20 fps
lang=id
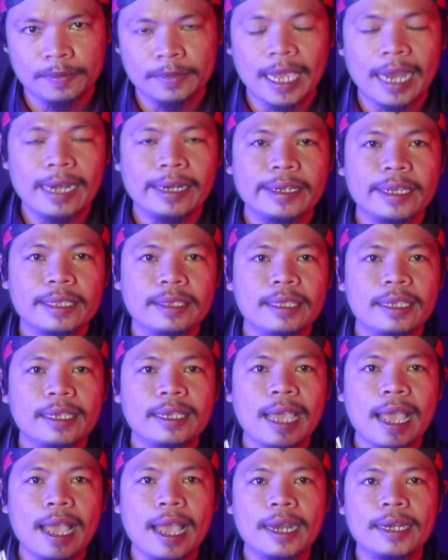Dan
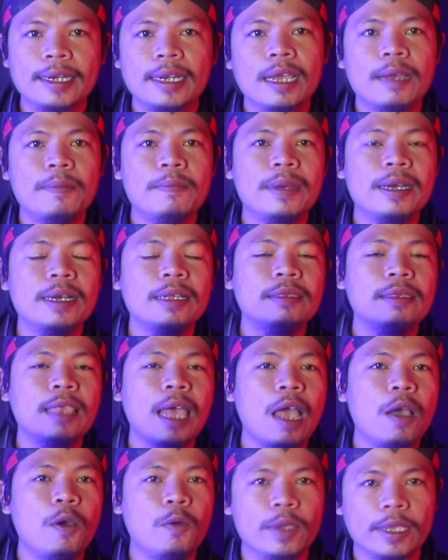ketika Anda
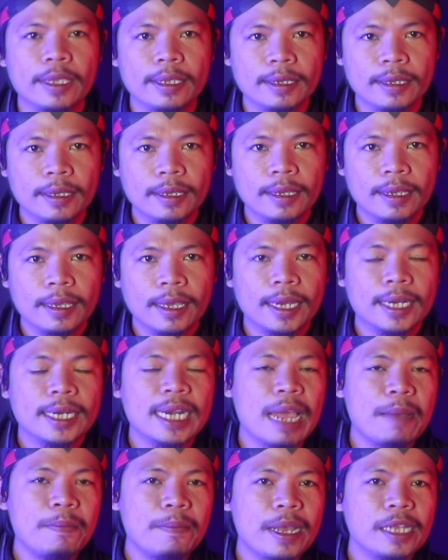mengetahui
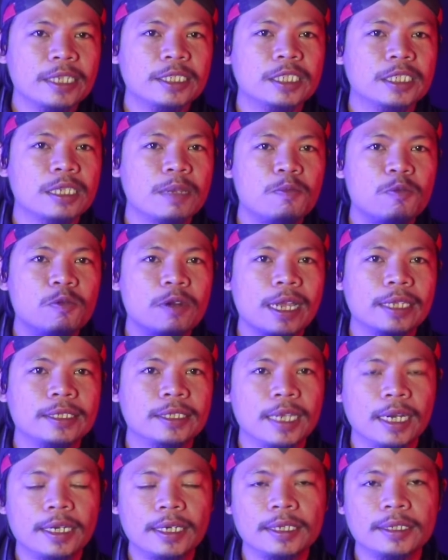nama semula
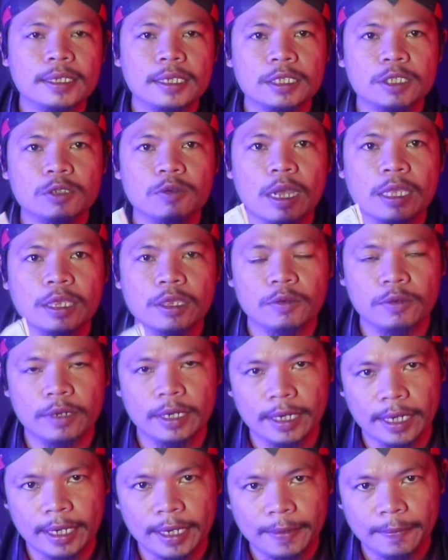jadi sesuatu
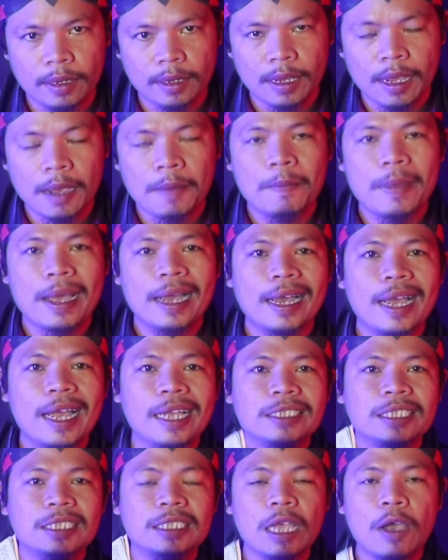ini,
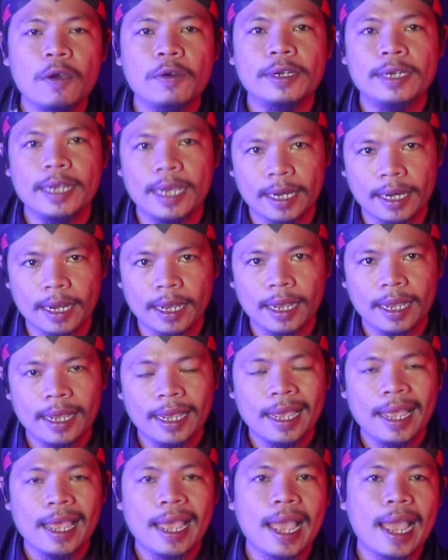maka saudara
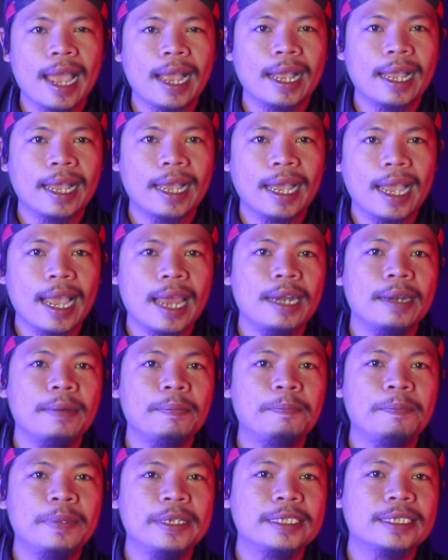
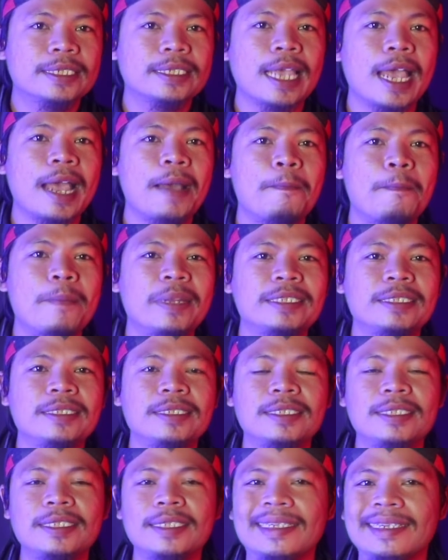akan bisa
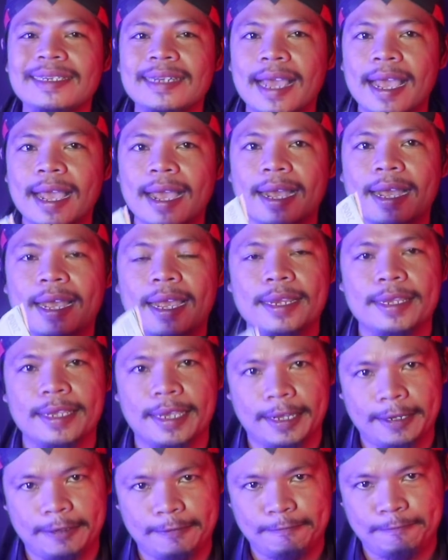menjinakkannya.